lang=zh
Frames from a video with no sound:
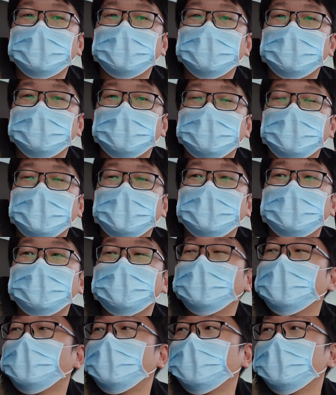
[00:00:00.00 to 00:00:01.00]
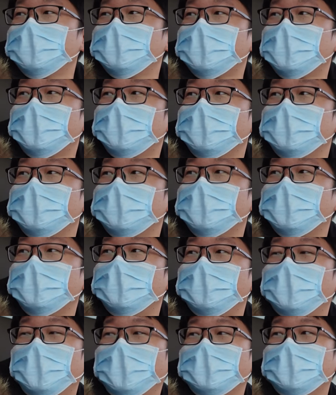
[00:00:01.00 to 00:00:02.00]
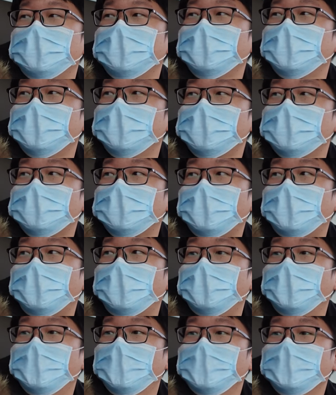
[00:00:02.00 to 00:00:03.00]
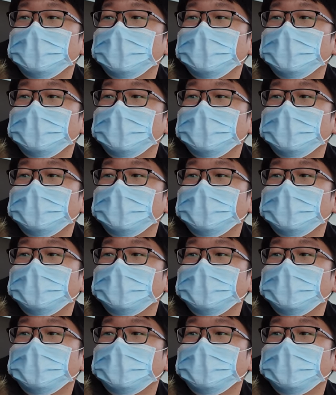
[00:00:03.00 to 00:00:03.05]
就是卖到这么高的价格，然后买的人也少，